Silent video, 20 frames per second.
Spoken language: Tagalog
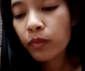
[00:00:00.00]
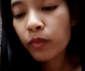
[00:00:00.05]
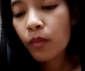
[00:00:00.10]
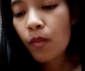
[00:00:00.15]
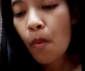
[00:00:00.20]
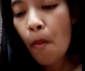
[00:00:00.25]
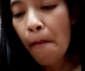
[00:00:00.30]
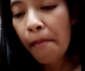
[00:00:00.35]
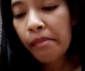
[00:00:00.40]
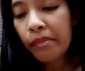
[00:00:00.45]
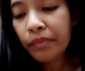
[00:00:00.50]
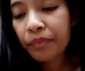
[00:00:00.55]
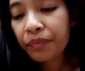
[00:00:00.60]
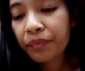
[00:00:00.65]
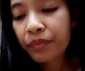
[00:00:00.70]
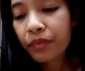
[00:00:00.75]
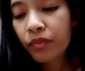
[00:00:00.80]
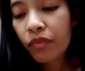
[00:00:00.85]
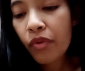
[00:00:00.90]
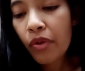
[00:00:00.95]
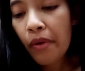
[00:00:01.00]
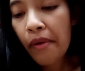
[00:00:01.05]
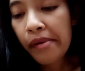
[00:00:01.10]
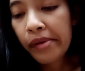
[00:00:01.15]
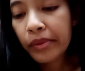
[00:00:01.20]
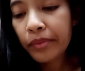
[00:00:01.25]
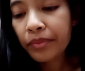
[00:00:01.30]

Mais to!